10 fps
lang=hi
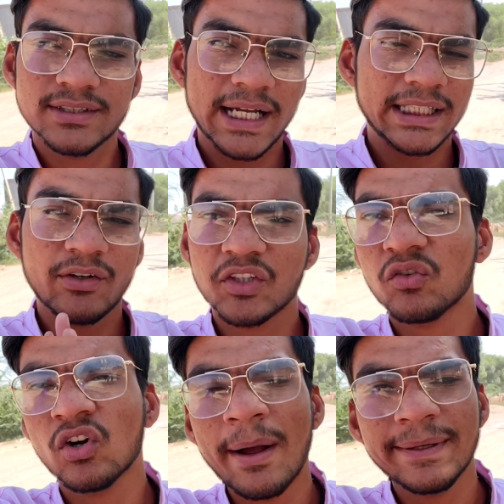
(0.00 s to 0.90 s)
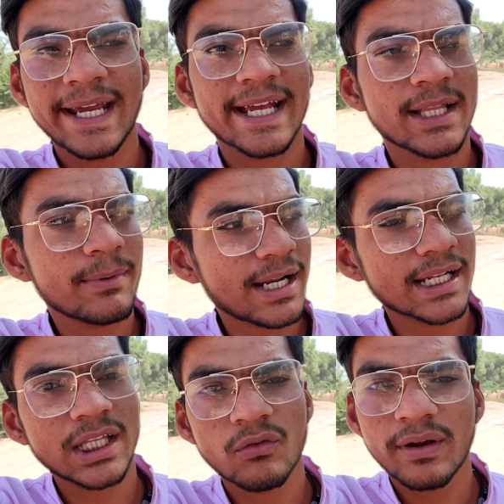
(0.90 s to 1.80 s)
जाते हुए तो वो गांव नहीं आया था बट
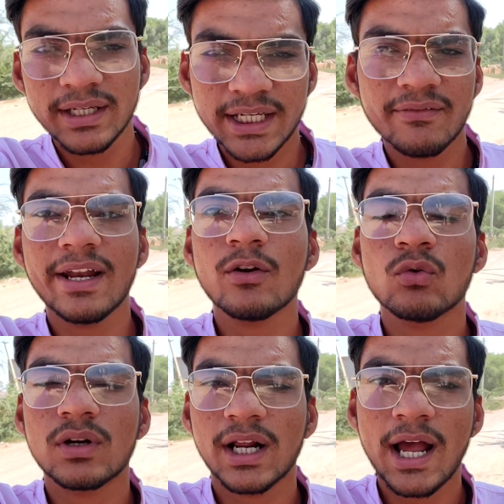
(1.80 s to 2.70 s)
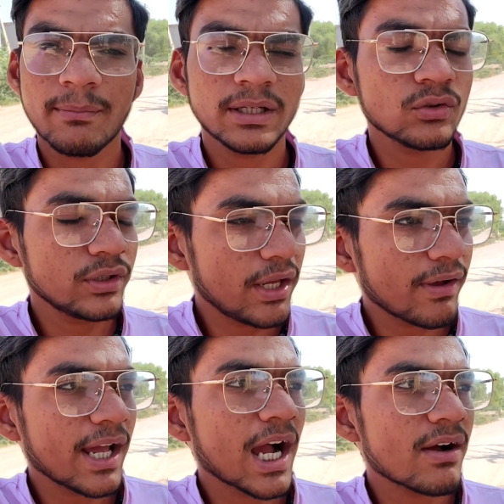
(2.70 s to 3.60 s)
आते हुए ये वाला रूट रखा हमने तो ये
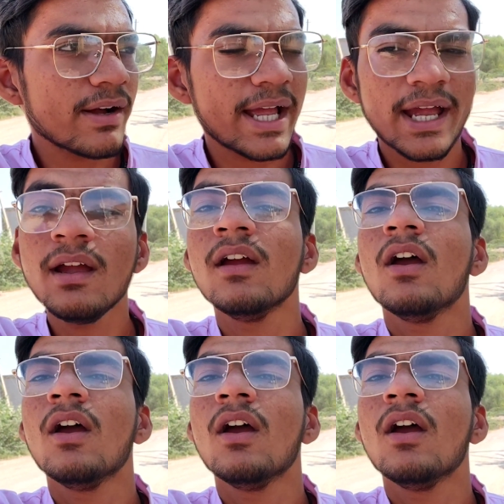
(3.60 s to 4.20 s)
वाला गांव आया है